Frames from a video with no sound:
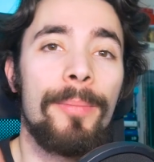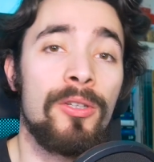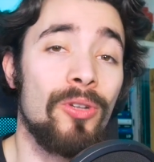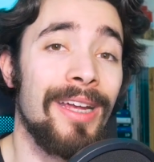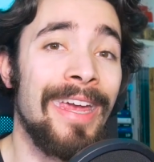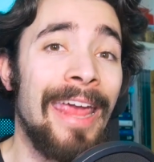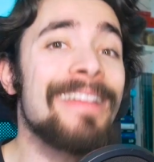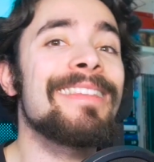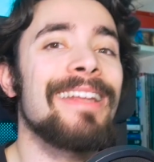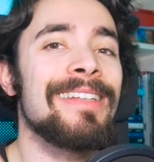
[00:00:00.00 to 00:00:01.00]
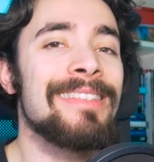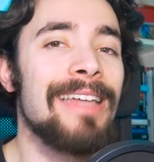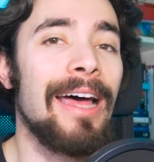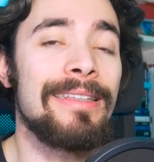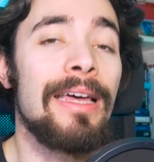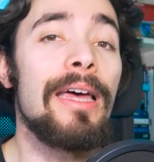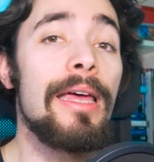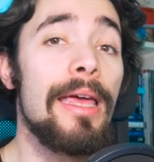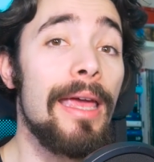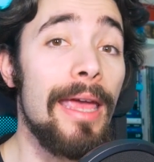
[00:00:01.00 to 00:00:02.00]
una persona che è interessata
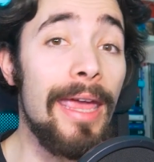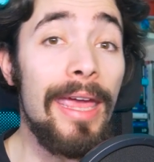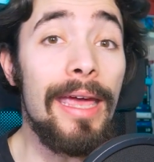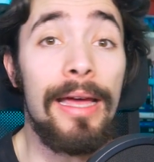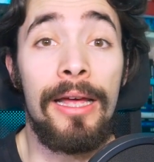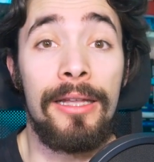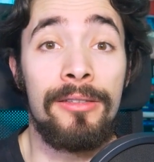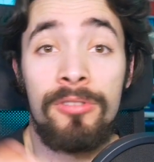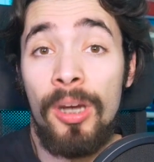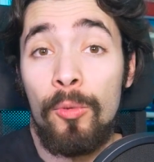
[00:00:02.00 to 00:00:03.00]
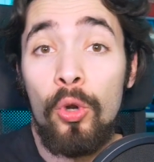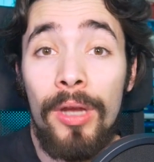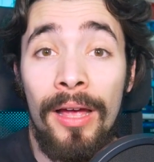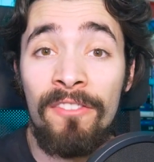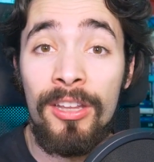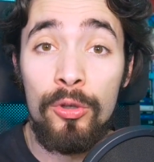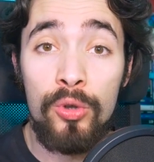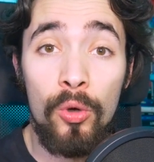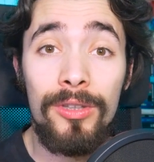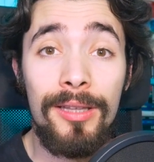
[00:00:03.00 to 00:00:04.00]
e eh, diciamo, noi avendo i
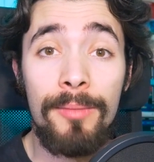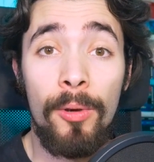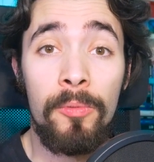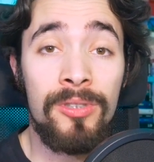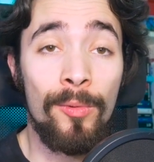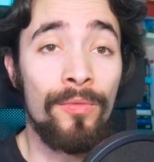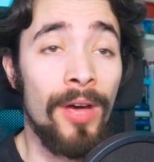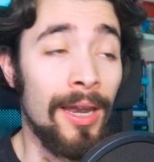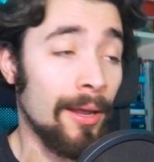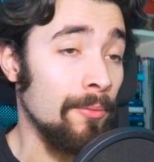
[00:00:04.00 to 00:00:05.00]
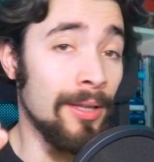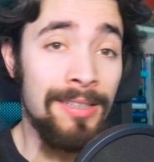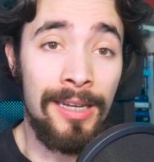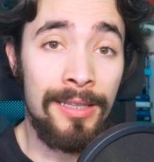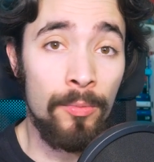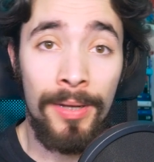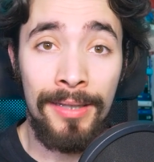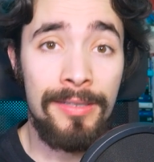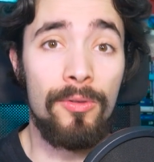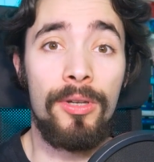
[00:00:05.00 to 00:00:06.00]
suoi contatti poi possiamo fare una serie di
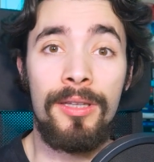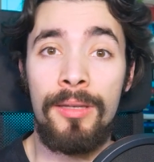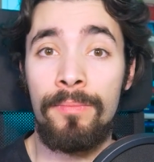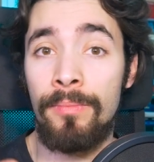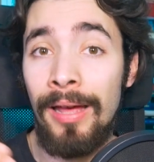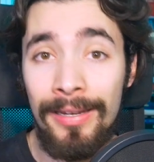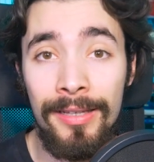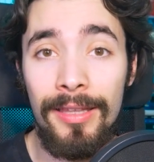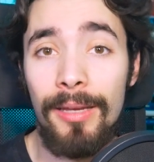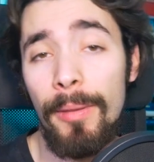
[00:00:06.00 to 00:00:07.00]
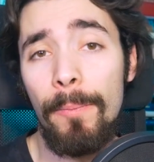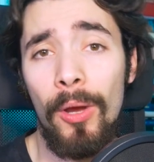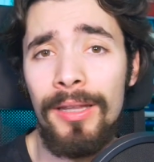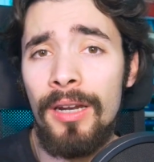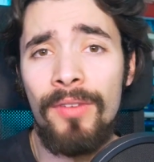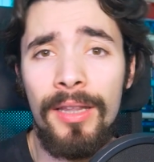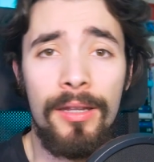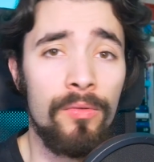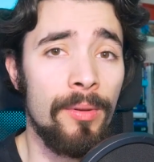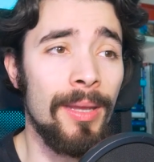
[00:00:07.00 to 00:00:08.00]
operazioni di marketing per poi andare a
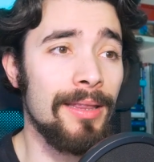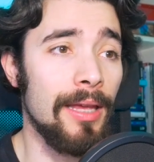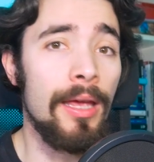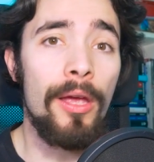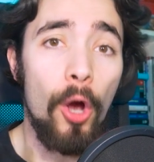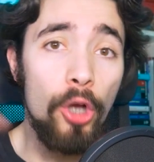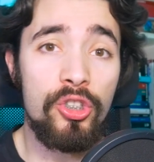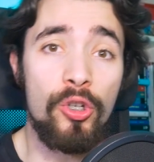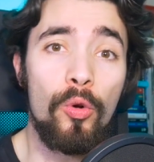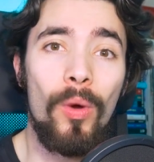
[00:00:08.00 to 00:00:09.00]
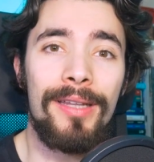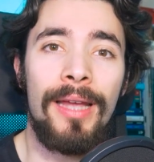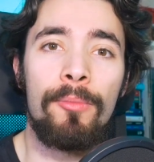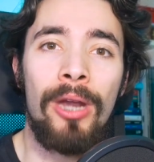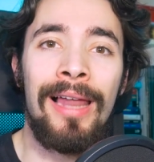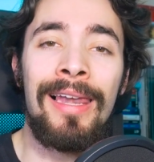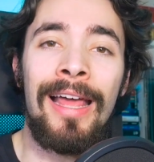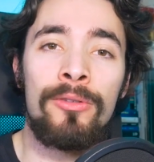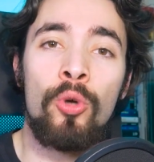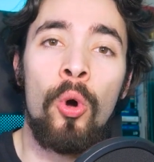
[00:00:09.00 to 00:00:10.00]
vendere. Ovviamente oggi non guardiamo la, il
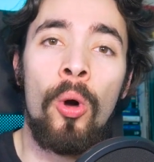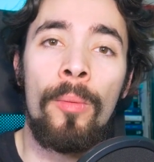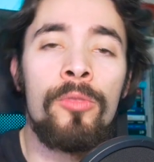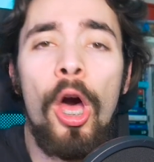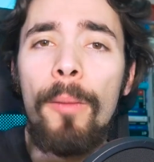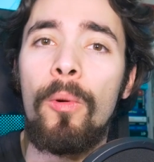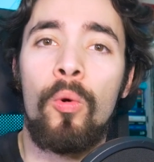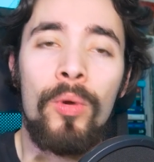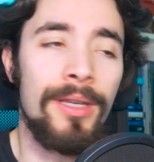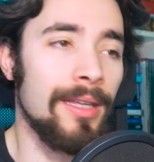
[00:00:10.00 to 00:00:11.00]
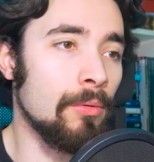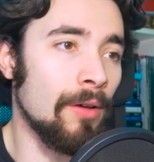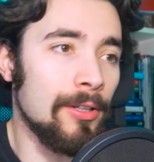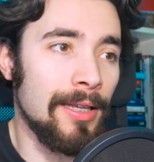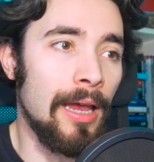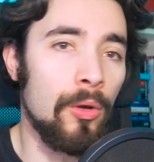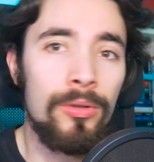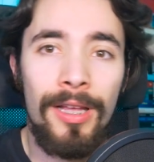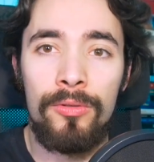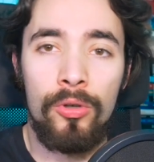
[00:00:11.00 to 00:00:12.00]
lato dopo, quindi una volta che hai il
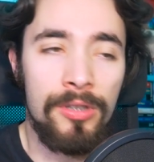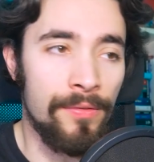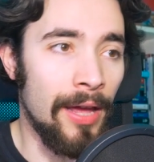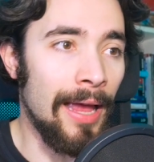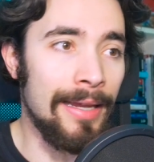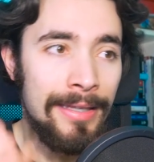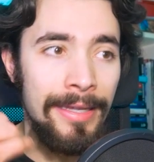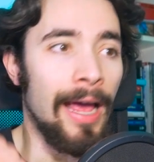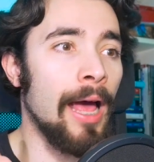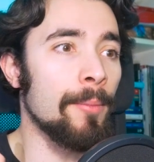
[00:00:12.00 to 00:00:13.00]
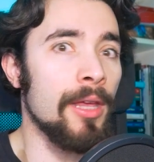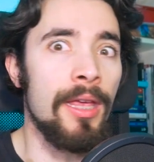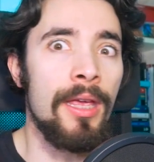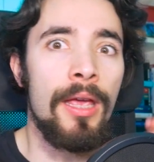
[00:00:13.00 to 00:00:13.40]
contatto cosa fai? Chiami,